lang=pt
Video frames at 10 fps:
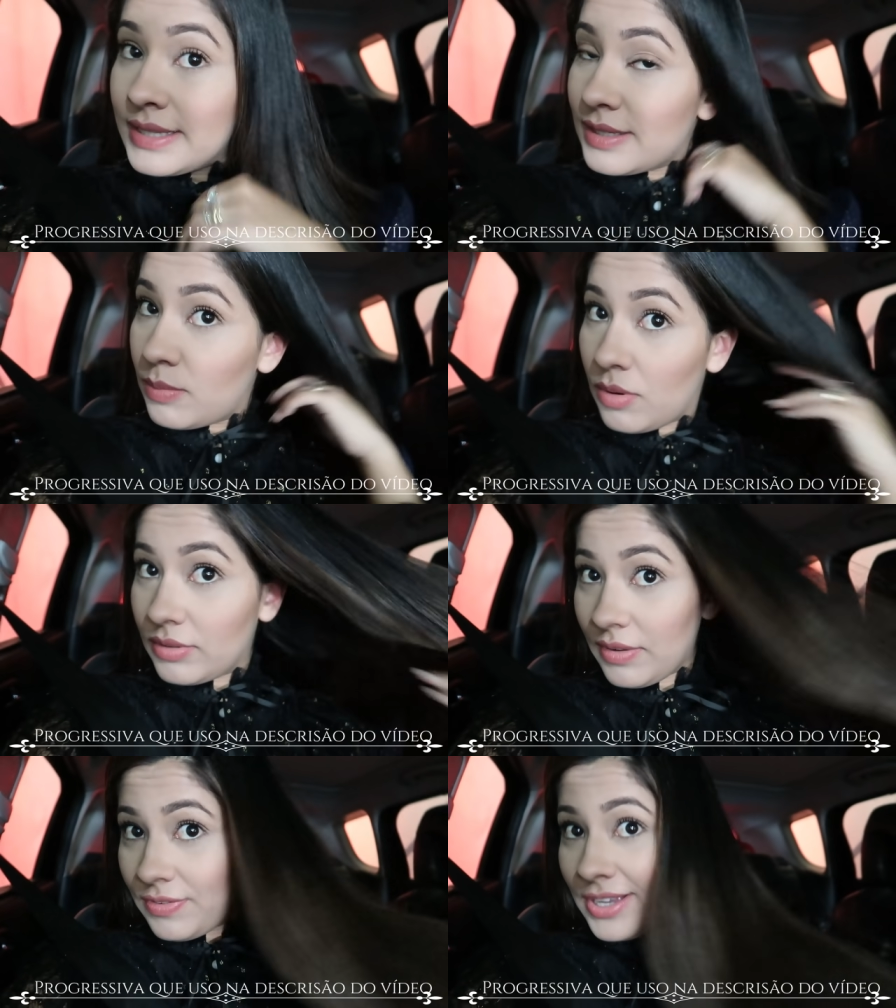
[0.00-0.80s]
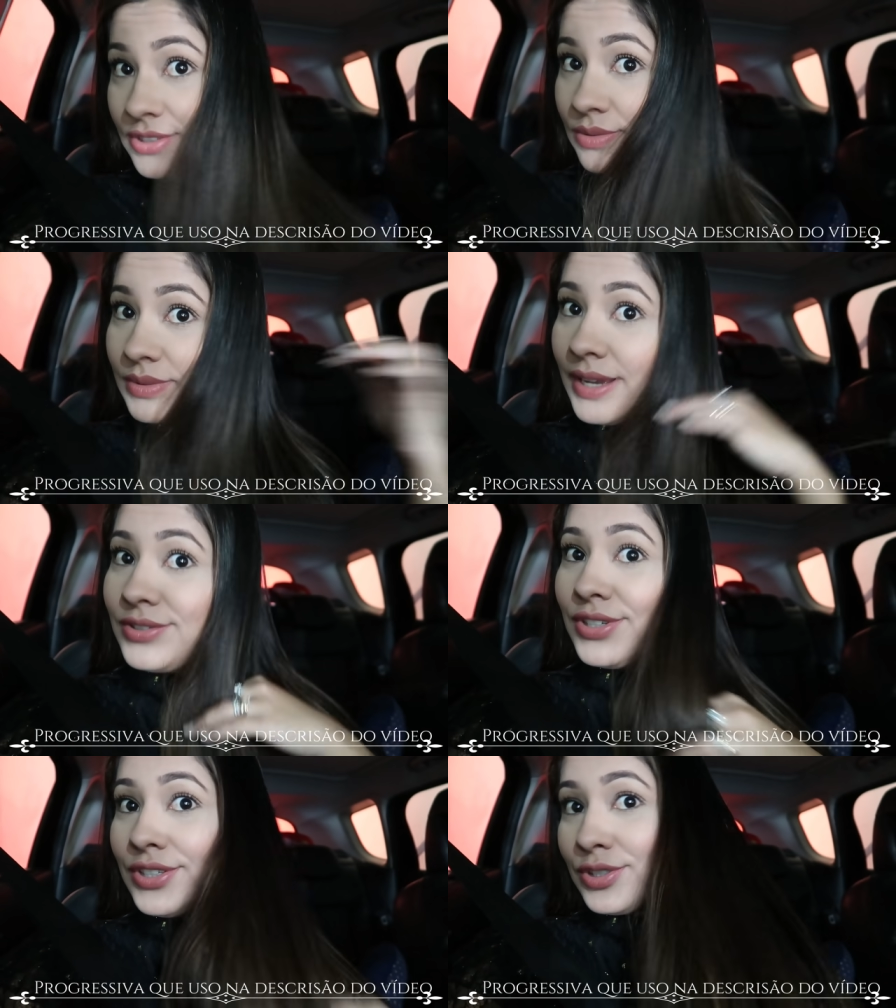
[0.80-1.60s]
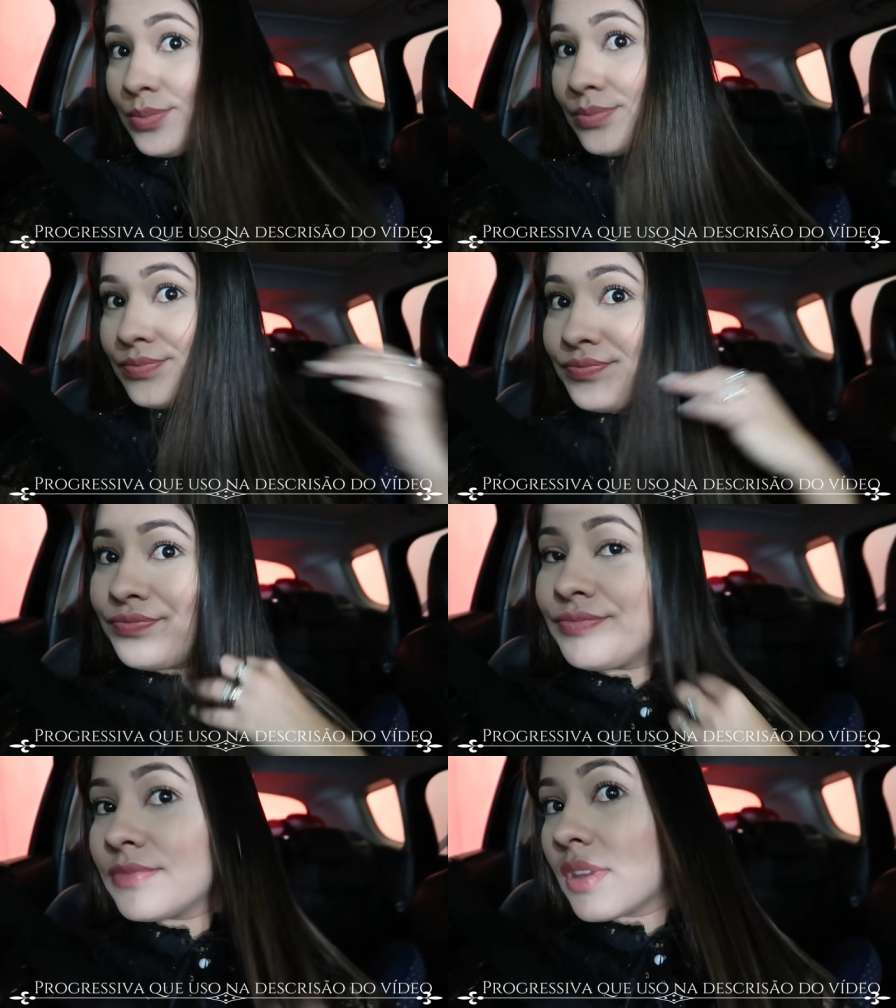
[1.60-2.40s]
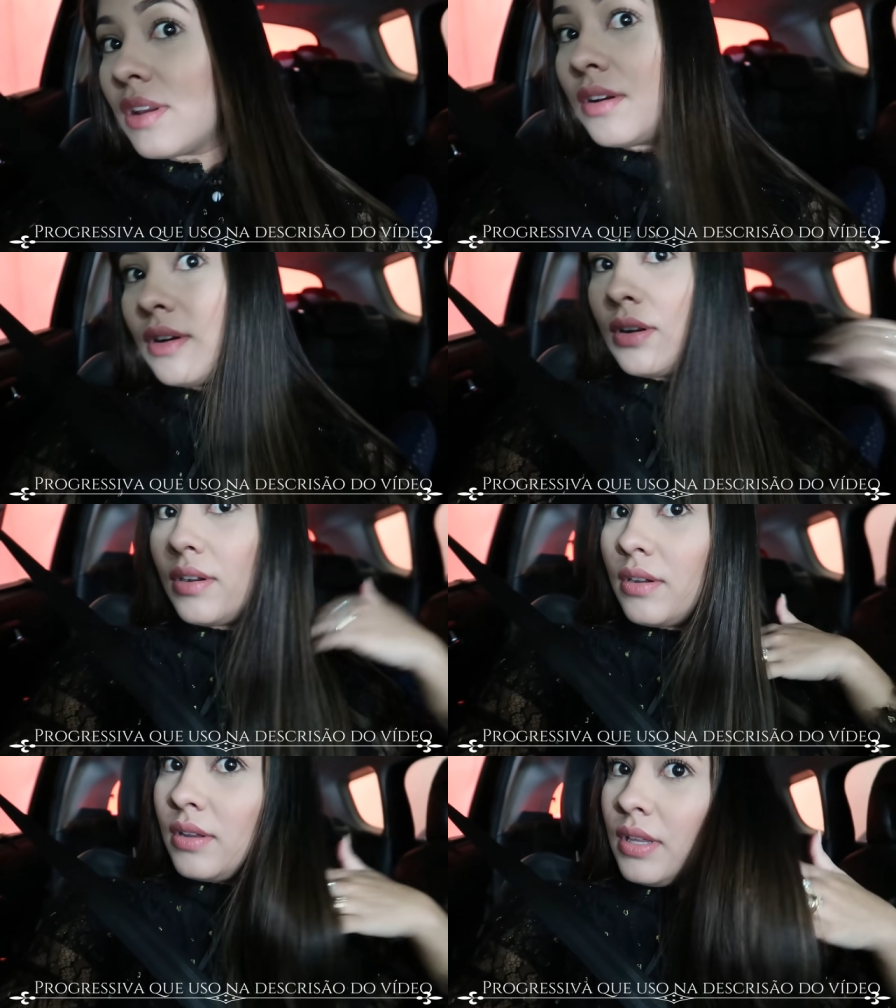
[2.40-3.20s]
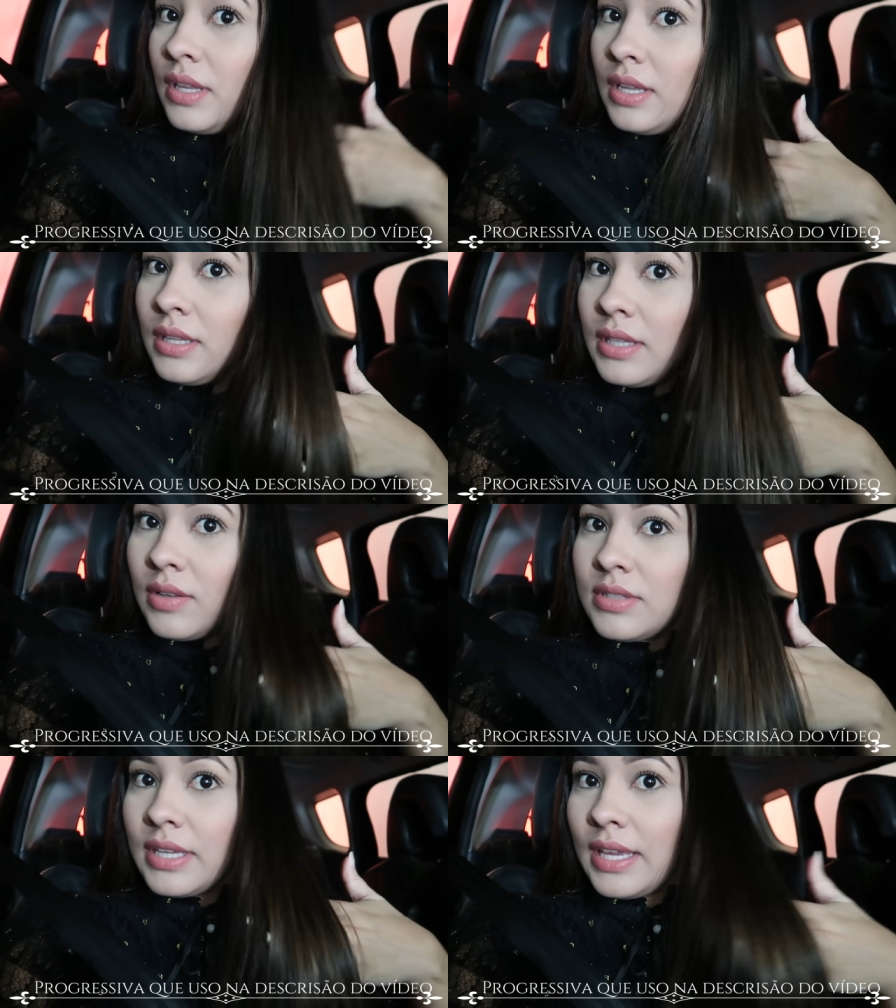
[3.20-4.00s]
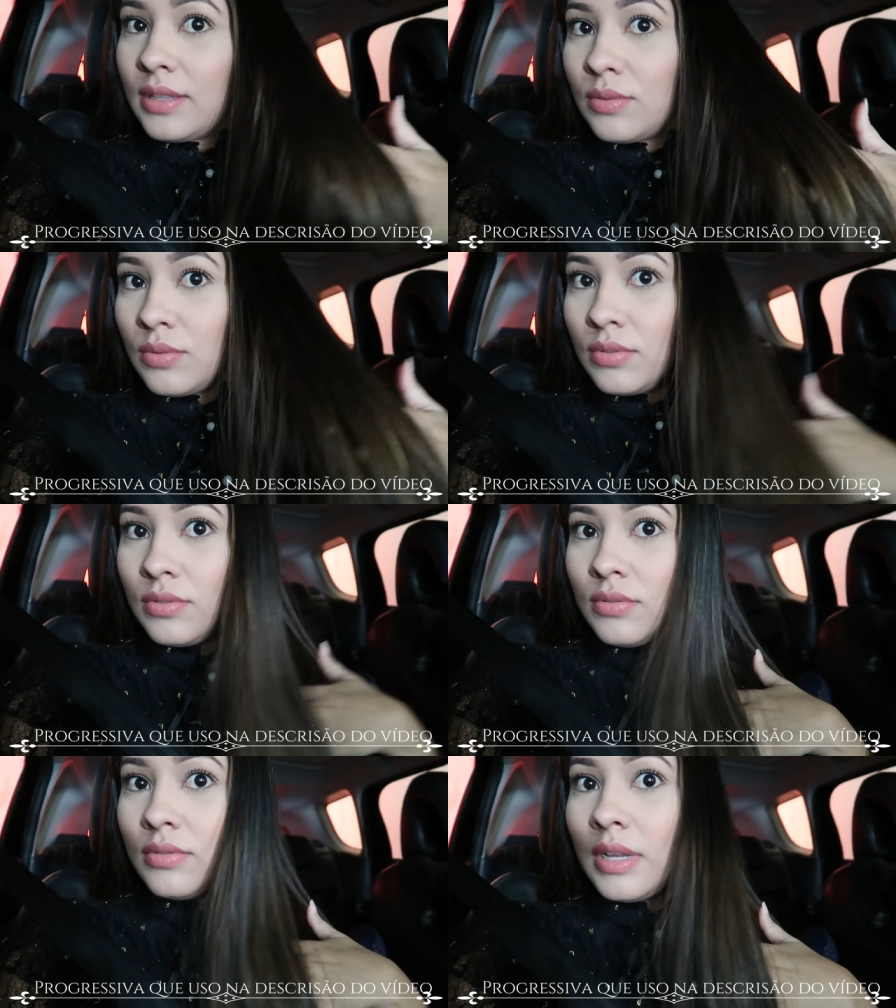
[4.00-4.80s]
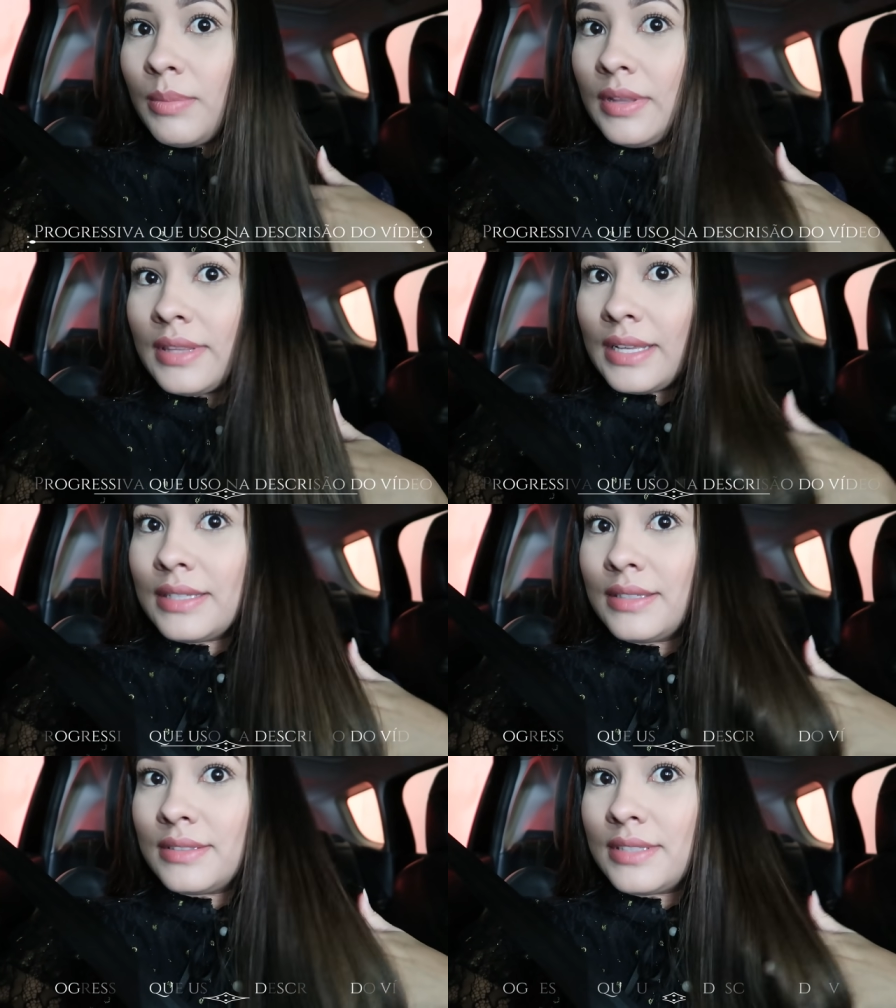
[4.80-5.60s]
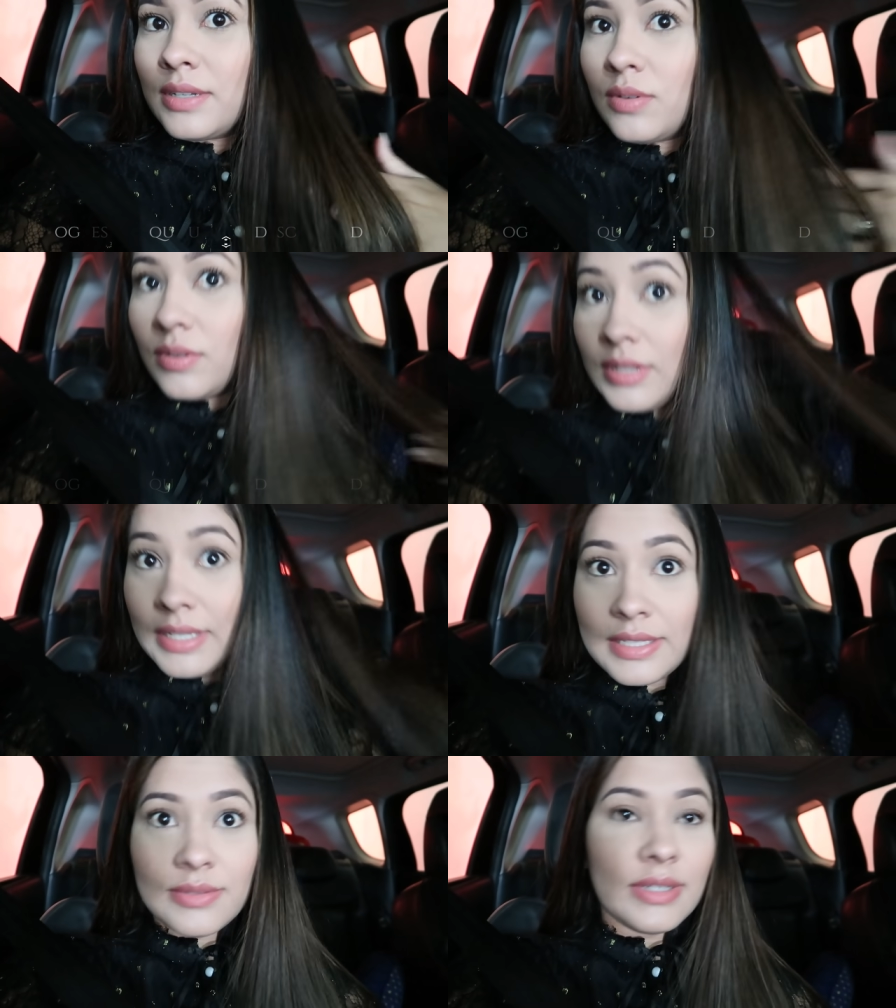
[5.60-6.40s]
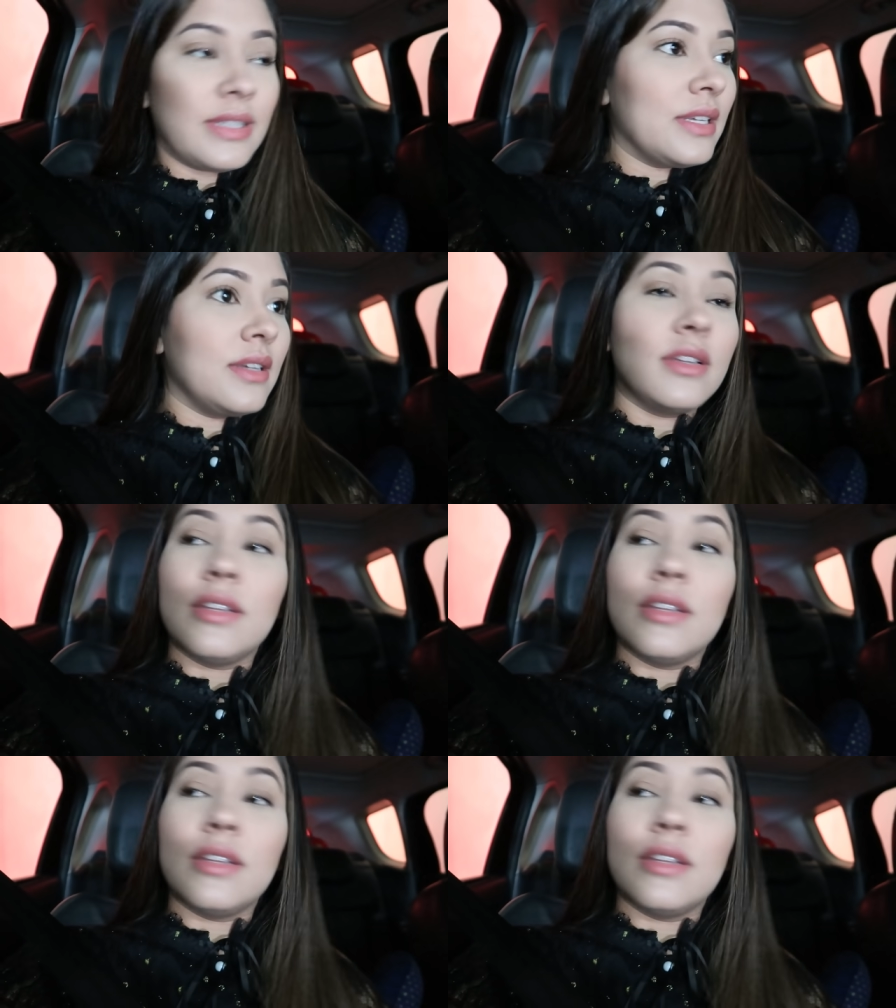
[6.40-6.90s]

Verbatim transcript: Esse é o bom da fashion, tá, gente? Ó, não sequei tudo, o cabelo tá, secou liso ainda.